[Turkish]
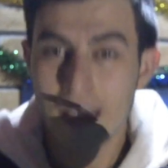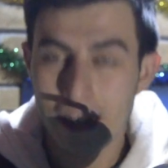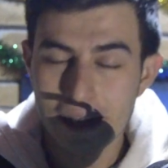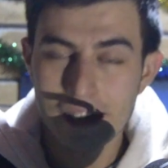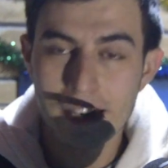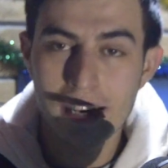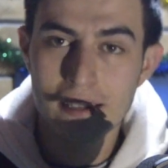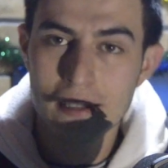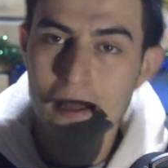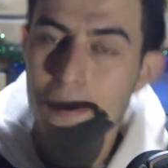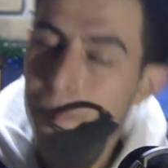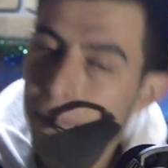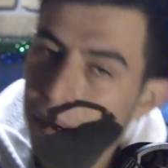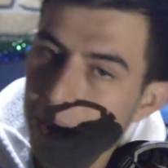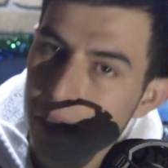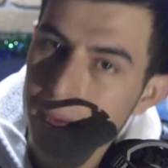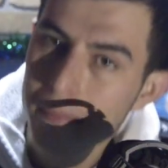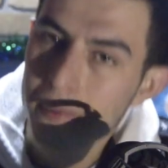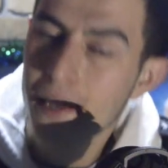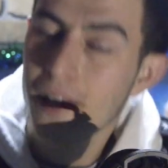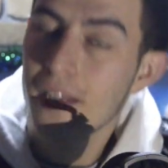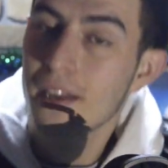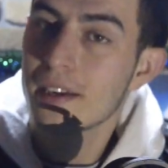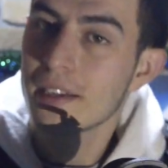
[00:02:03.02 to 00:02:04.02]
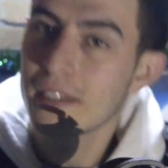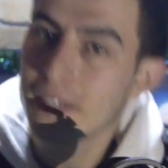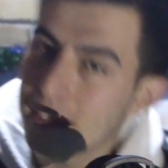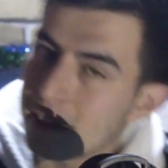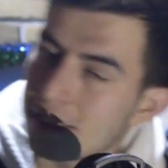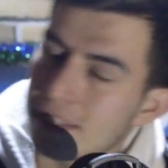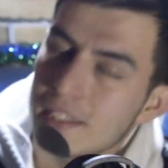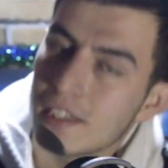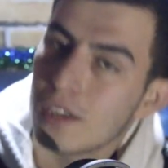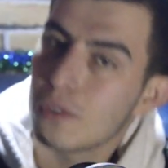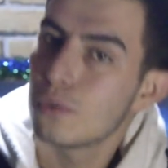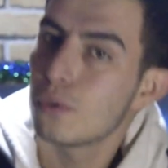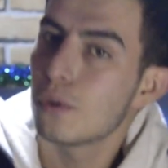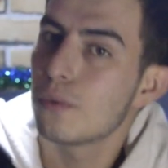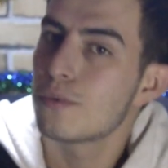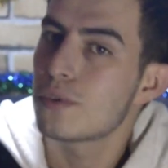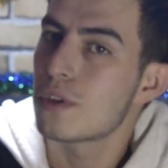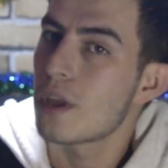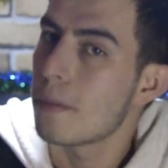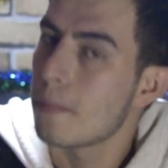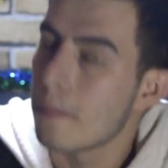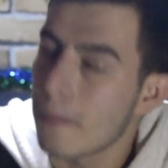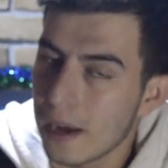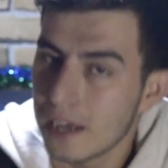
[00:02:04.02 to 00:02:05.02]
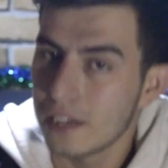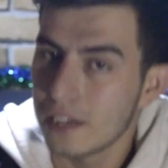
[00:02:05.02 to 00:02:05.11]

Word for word: tekrardan merhabalar hızlıca videomuza